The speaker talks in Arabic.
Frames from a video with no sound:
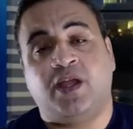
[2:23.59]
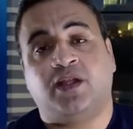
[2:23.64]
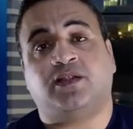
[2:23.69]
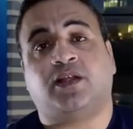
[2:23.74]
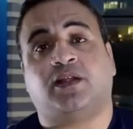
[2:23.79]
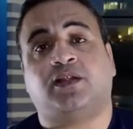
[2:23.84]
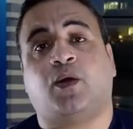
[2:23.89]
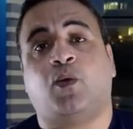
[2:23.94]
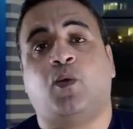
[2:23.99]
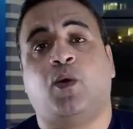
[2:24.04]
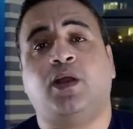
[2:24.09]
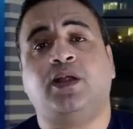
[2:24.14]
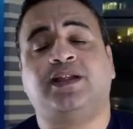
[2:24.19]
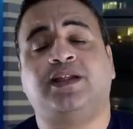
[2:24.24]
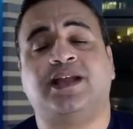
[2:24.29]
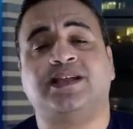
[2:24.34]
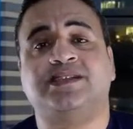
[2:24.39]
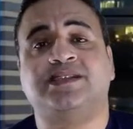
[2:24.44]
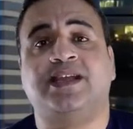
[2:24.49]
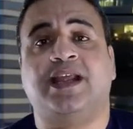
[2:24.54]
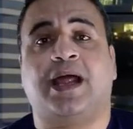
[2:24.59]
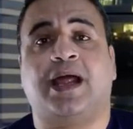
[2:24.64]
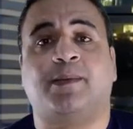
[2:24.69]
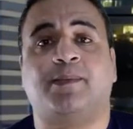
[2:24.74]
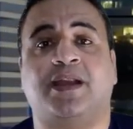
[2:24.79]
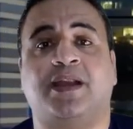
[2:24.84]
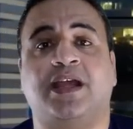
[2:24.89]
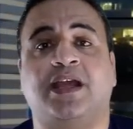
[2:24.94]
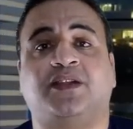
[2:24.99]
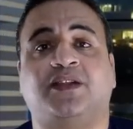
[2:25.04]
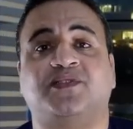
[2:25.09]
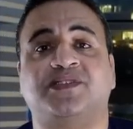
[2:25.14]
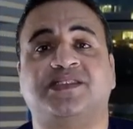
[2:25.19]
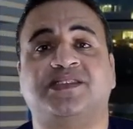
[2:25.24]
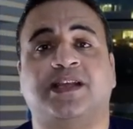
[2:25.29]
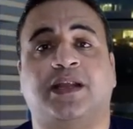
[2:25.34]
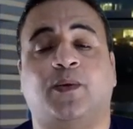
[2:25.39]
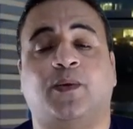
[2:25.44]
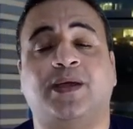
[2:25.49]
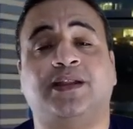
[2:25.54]
تطورت هذه العمليات في
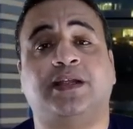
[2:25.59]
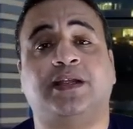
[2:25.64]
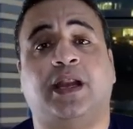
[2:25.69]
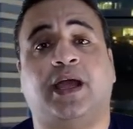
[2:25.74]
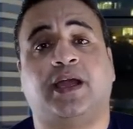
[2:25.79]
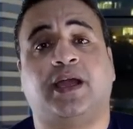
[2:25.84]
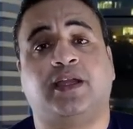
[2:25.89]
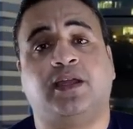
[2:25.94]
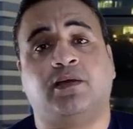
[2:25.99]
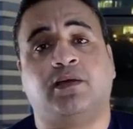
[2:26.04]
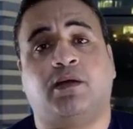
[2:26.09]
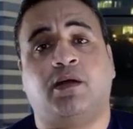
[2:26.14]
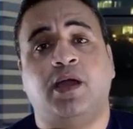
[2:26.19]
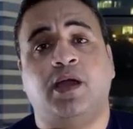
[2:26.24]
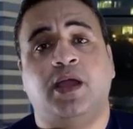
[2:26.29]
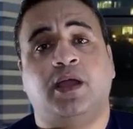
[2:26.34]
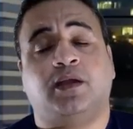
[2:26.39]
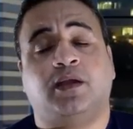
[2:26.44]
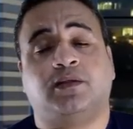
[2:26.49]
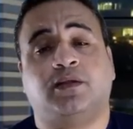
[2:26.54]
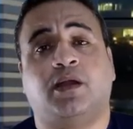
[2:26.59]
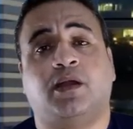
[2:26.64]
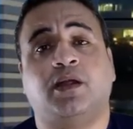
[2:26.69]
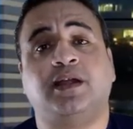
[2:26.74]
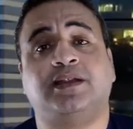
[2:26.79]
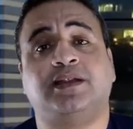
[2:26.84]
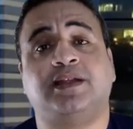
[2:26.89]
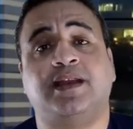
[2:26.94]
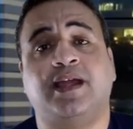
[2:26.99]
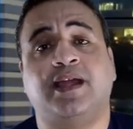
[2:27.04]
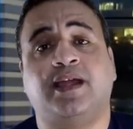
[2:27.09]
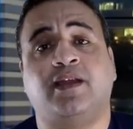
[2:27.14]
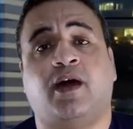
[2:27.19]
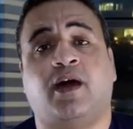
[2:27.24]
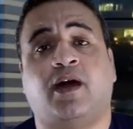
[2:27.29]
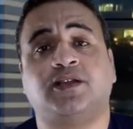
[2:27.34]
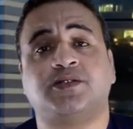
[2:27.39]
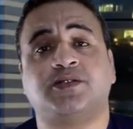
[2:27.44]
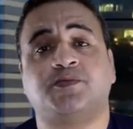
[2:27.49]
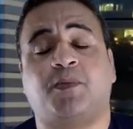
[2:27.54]
السنوات الأخيرة لدرجة إن
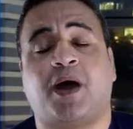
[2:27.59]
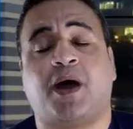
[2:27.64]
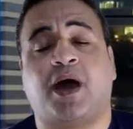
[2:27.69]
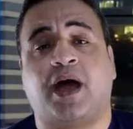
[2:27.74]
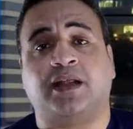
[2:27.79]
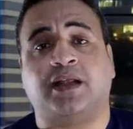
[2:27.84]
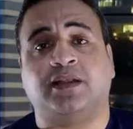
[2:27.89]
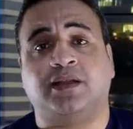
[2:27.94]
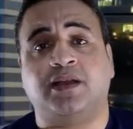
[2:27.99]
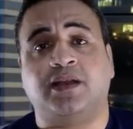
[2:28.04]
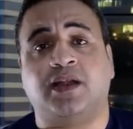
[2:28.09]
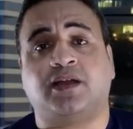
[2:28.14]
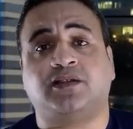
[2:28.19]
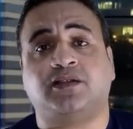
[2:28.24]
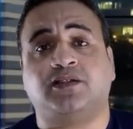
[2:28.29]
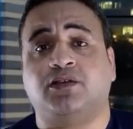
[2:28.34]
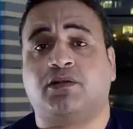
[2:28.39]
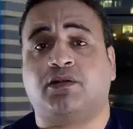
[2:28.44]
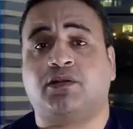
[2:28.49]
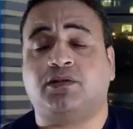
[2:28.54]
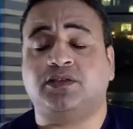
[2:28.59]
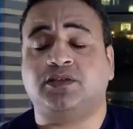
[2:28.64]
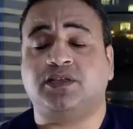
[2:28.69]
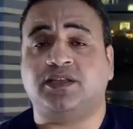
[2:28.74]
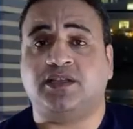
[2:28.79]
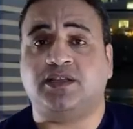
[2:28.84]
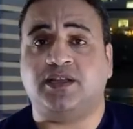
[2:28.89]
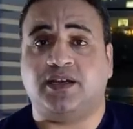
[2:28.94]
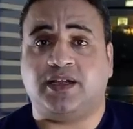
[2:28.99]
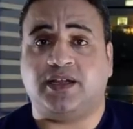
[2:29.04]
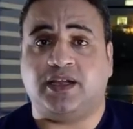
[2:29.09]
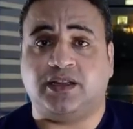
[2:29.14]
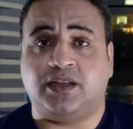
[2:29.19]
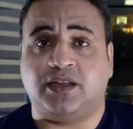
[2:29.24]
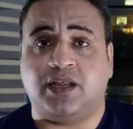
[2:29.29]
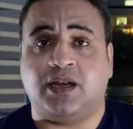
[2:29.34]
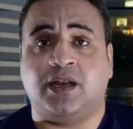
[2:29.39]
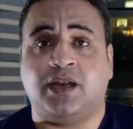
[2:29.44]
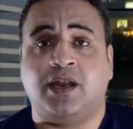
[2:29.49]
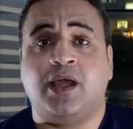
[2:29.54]
إحنا أصبح عندنا اختيارات كتير
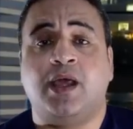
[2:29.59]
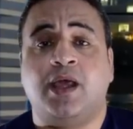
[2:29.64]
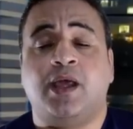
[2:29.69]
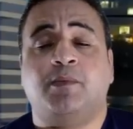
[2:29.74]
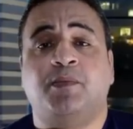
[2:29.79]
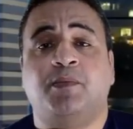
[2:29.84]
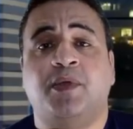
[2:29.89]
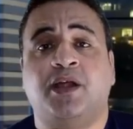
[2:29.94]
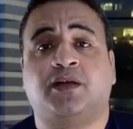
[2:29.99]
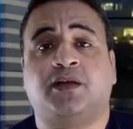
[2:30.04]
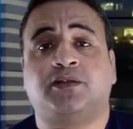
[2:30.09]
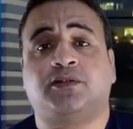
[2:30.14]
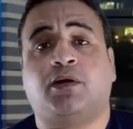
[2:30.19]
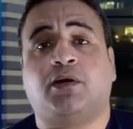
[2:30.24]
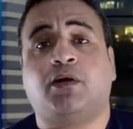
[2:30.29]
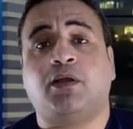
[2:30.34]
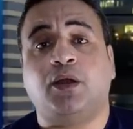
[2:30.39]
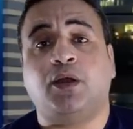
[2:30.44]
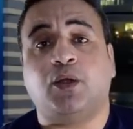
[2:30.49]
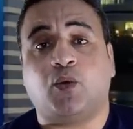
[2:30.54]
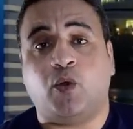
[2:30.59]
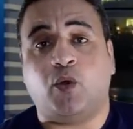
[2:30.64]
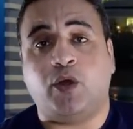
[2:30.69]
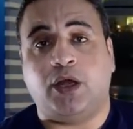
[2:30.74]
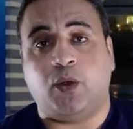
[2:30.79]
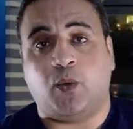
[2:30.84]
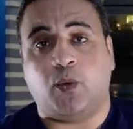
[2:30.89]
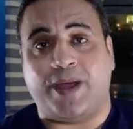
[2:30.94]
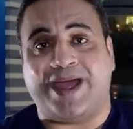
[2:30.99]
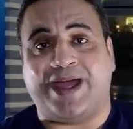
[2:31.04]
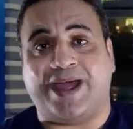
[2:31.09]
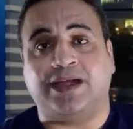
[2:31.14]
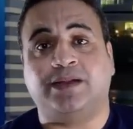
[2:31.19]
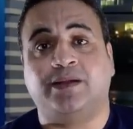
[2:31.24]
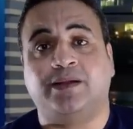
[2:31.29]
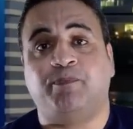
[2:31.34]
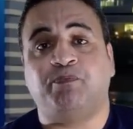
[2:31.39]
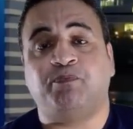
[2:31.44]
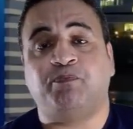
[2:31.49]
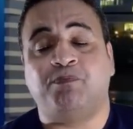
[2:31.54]
جدا بنختار لكل واحد
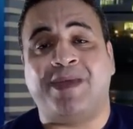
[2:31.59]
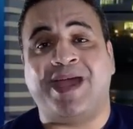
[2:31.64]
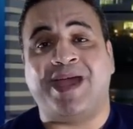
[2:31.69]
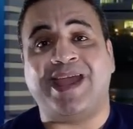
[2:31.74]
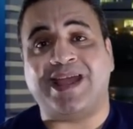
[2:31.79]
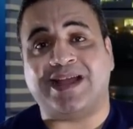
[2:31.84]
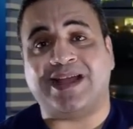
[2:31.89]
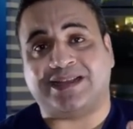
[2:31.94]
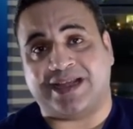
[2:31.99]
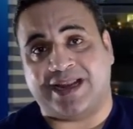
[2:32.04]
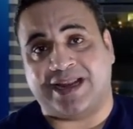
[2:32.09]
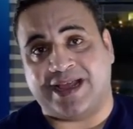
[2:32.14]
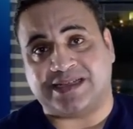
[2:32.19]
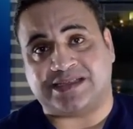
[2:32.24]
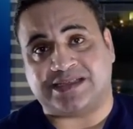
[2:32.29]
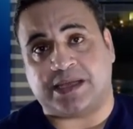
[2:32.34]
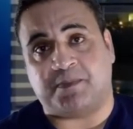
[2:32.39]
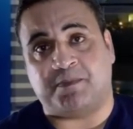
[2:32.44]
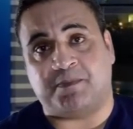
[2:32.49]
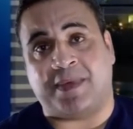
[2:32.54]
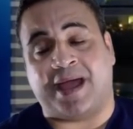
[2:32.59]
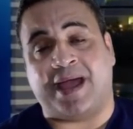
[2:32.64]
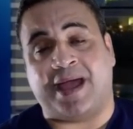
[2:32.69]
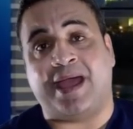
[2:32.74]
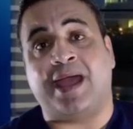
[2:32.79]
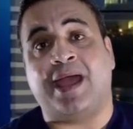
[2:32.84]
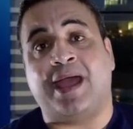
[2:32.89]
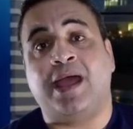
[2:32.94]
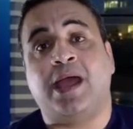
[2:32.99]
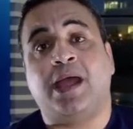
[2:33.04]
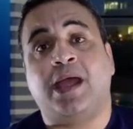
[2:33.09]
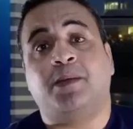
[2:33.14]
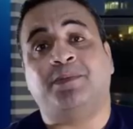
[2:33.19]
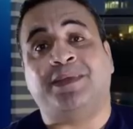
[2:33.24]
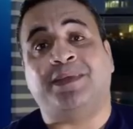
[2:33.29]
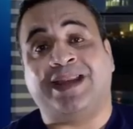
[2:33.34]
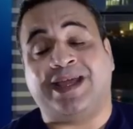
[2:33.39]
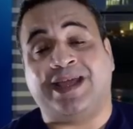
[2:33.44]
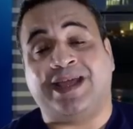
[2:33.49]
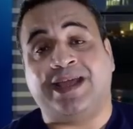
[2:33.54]
ما يتناسب معاه
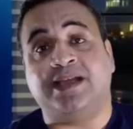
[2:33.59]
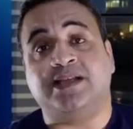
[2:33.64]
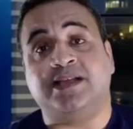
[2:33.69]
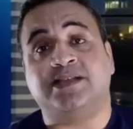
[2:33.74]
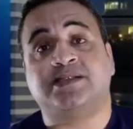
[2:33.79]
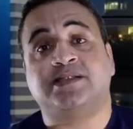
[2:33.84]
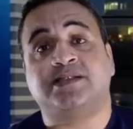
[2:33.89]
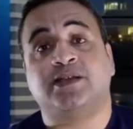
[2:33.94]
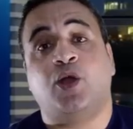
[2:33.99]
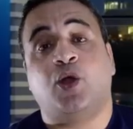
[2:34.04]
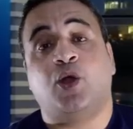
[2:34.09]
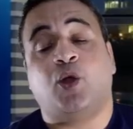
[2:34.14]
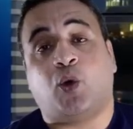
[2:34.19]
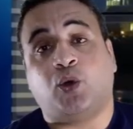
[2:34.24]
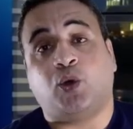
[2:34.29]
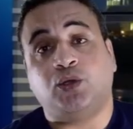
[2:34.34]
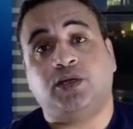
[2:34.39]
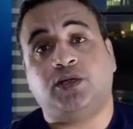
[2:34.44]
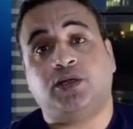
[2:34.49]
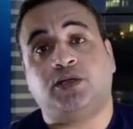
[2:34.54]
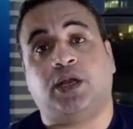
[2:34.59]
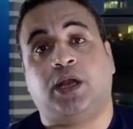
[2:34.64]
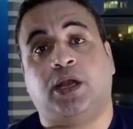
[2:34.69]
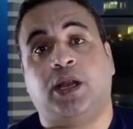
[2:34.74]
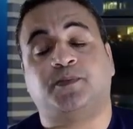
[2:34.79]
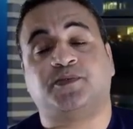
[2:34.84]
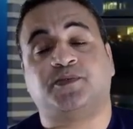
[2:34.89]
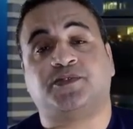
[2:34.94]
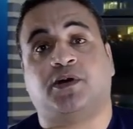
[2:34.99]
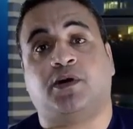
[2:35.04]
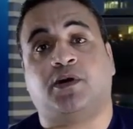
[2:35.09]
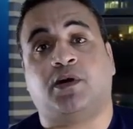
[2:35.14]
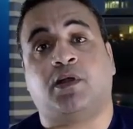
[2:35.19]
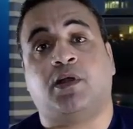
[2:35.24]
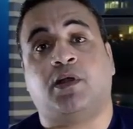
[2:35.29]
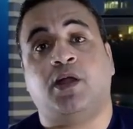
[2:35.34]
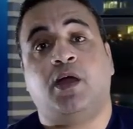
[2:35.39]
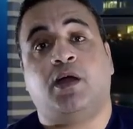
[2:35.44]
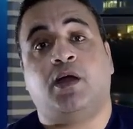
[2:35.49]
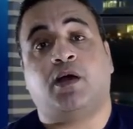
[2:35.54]
من حيث قدرة الإبصار
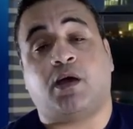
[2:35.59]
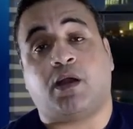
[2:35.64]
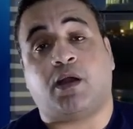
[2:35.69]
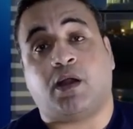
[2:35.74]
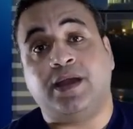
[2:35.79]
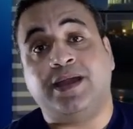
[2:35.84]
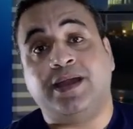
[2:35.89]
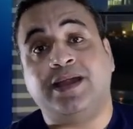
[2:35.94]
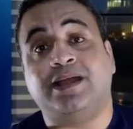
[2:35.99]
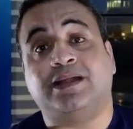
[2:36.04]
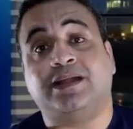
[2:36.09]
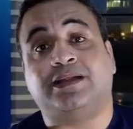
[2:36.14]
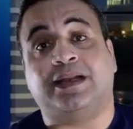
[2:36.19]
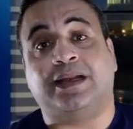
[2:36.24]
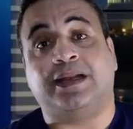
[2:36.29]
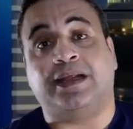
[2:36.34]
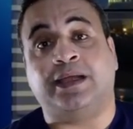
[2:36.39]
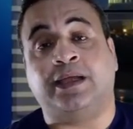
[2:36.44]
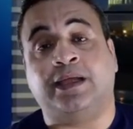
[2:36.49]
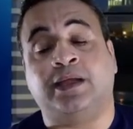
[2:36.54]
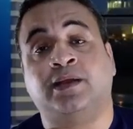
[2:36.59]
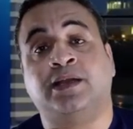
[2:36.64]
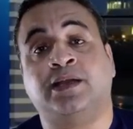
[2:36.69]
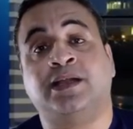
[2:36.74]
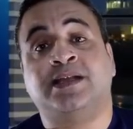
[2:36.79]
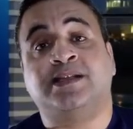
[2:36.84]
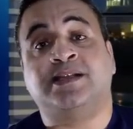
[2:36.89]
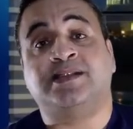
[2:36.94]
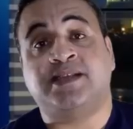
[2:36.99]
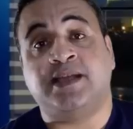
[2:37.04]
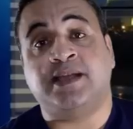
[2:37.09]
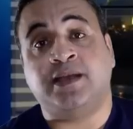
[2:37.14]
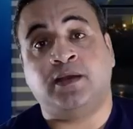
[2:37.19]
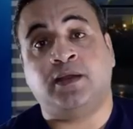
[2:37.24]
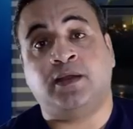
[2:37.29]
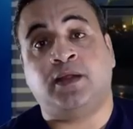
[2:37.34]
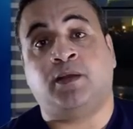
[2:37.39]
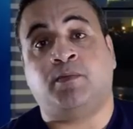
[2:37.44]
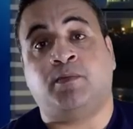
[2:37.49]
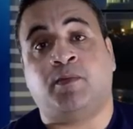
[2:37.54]
قرنية العين سن
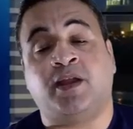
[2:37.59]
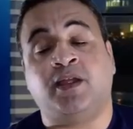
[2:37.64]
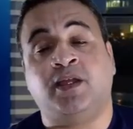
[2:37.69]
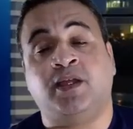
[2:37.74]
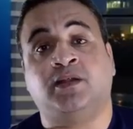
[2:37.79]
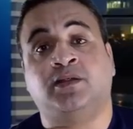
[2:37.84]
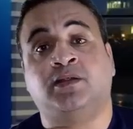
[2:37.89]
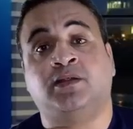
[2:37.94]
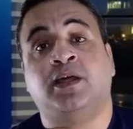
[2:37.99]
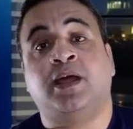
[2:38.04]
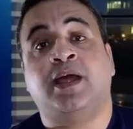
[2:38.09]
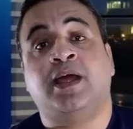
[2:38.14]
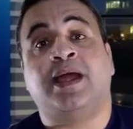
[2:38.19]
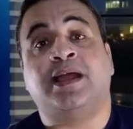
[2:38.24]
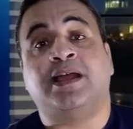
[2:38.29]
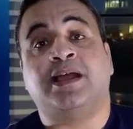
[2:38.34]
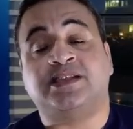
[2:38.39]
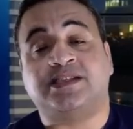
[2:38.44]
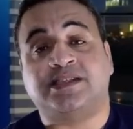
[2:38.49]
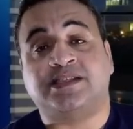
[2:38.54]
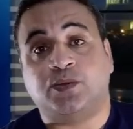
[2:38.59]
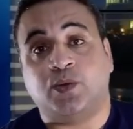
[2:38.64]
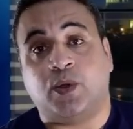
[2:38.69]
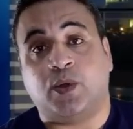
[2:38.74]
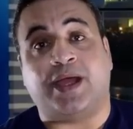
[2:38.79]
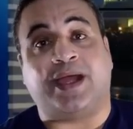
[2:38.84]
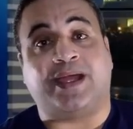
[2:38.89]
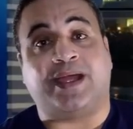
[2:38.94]
المريض استو...